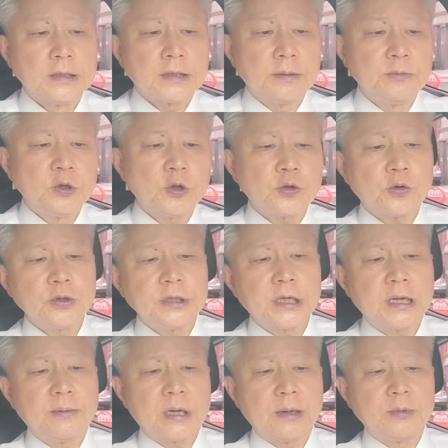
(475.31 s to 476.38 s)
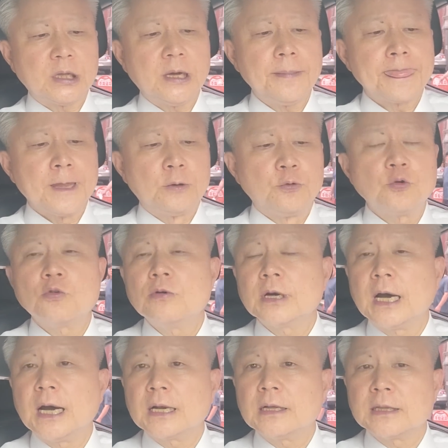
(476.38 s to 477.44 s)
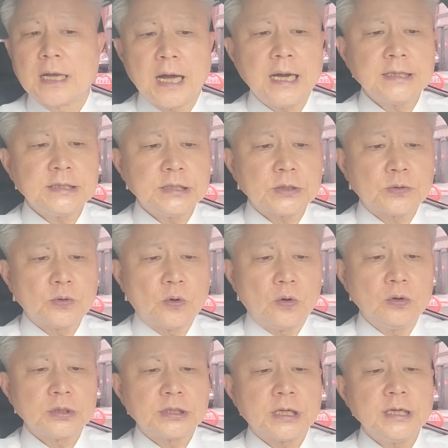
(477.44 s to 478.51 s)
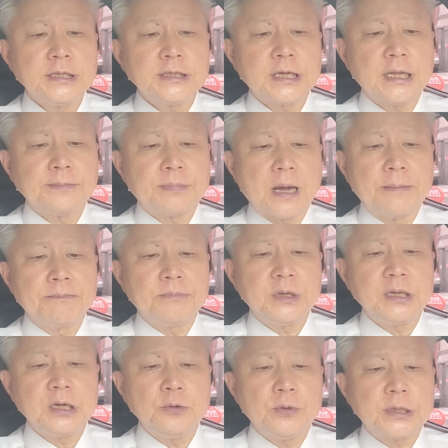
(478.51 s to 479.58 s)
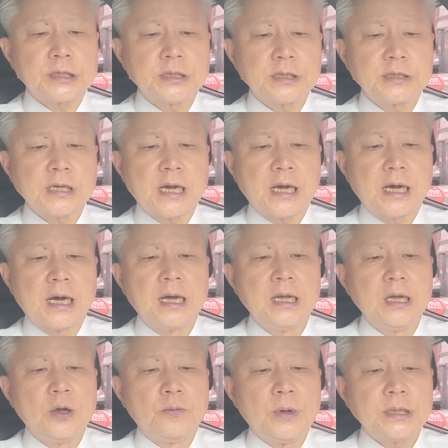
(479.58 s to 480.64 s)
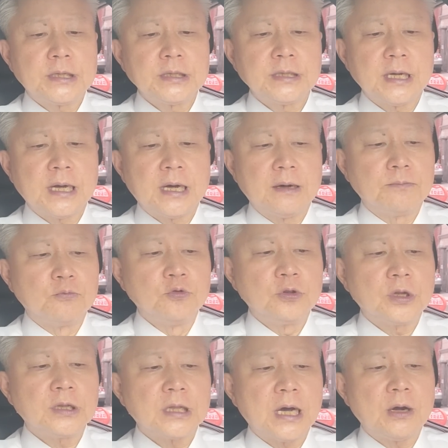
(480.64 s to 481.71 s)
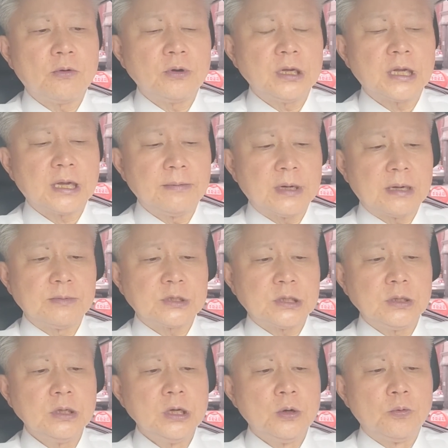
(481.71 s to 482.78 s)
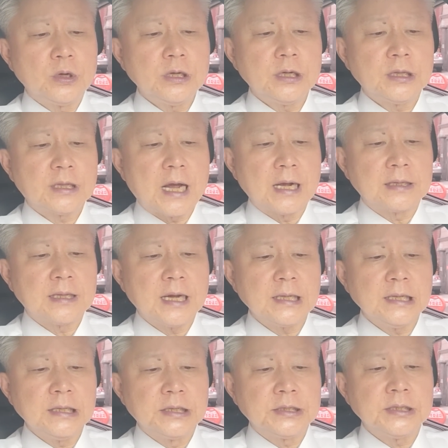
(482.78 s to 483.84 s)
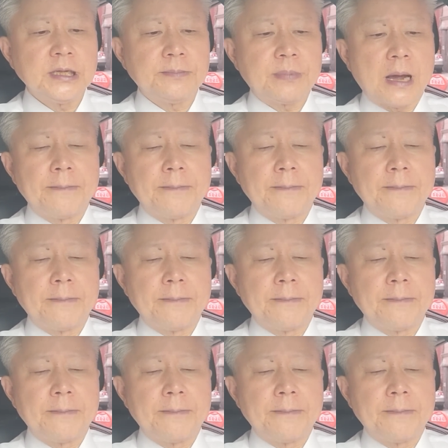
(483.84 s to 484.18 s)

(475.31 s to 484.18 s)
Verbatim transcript: 자, 민노총은 이렇게 말합니다. 누군가는 아직도 철진한 반미를 외치느냐 외치냐 묻는다고 이렇게 말하면서 우리는 당당히 여전히